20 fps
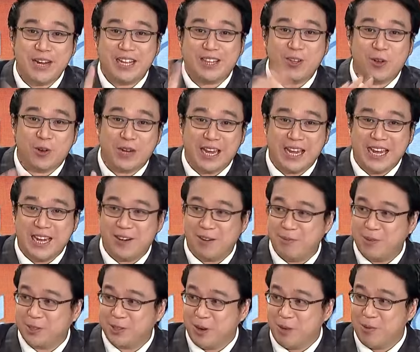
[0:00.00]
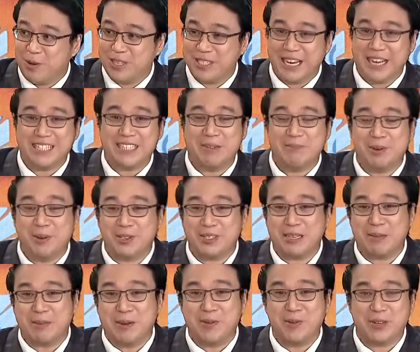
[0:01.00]
not talking here about common sense, about uh.
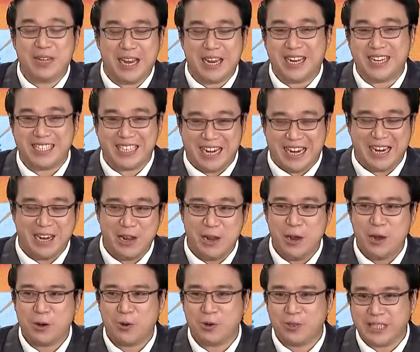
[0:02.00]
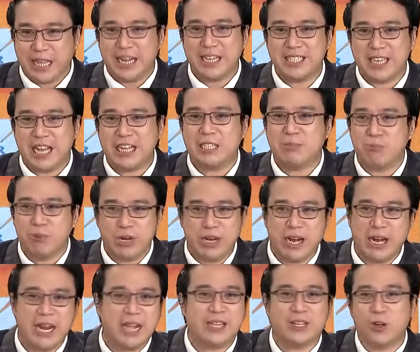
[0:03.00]
sa panukli. Kasi kung 10 cents, pwede
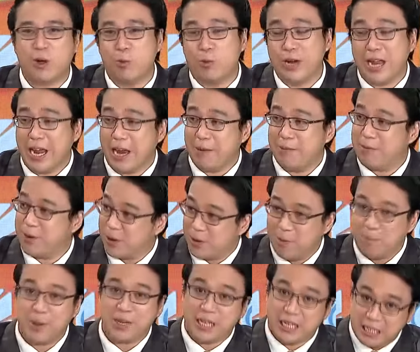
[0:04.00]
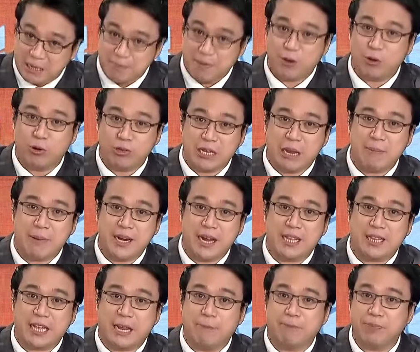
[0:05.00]
i-let go mo na yan. Pero kung batas ang pag-uusapan
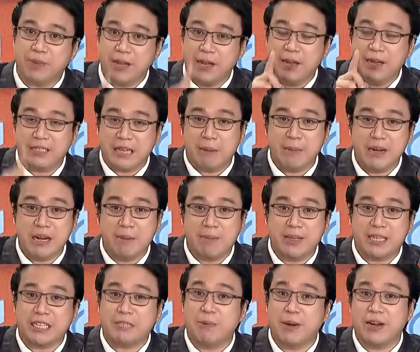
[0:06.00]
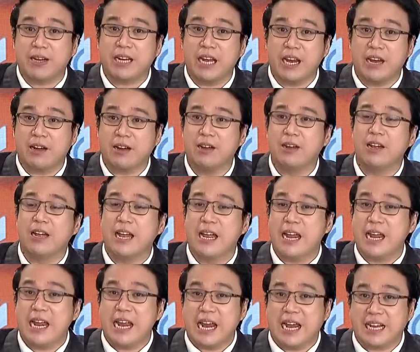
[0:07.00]
natin, sabi ng batas, very clear
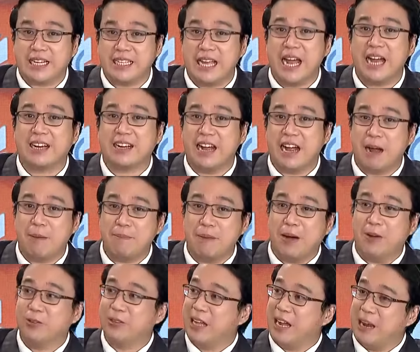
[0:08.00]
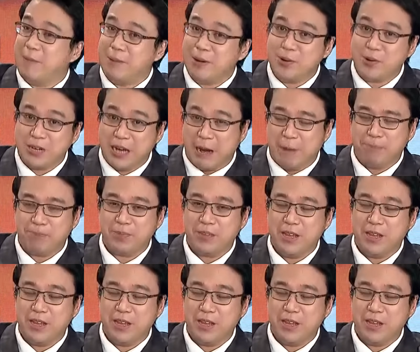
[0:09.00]
exact amount ang ipanukli.